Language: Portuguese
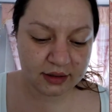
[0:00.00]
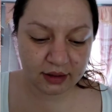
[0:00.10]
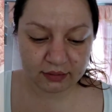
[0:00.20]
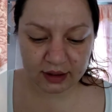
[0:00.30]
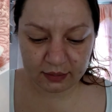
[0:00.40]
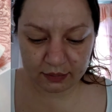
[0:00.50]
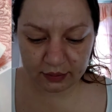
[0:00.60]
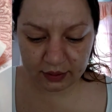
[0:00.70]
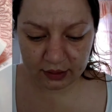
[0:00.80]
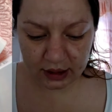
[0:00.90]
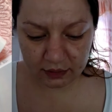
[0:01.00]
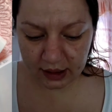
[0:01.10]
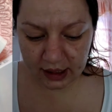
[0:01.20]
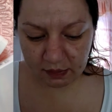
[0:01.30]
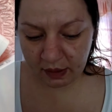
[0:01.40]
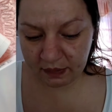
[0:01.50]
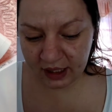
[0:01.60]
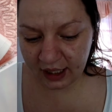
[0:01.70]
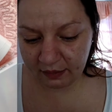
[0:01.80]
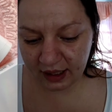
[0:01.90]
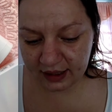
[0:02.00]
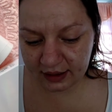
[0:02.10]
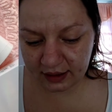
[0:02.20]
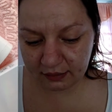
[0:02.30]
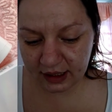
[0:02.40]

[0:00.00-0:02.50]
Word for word: tem, tenho tem um ET é é pra aplicar máscara,